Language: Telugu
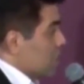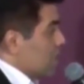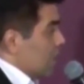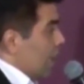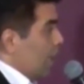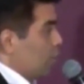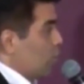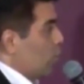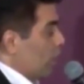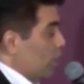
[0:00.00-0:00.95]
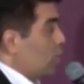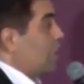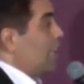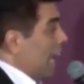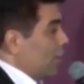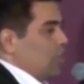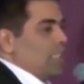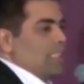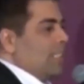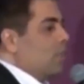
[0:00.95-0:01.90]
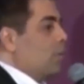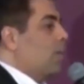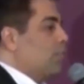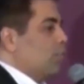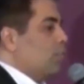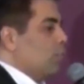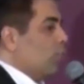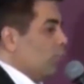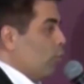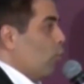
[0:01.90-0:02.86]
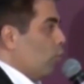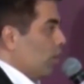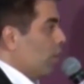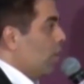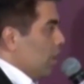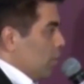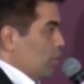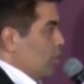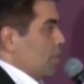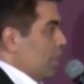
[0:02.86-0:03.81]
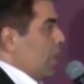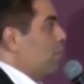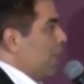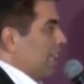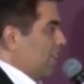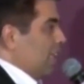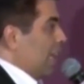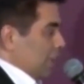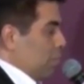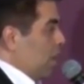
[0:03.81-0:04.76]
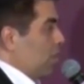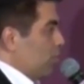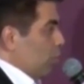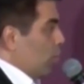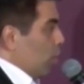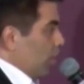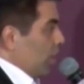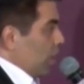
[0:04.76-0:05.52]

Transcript: కెమెరాని పట్టించుకోకుండా విజయ్ చేసే సహజమైన నటనకి ఫిదా అయిన కరణ్ జోహార్ విజయ్ దేవరకొండతో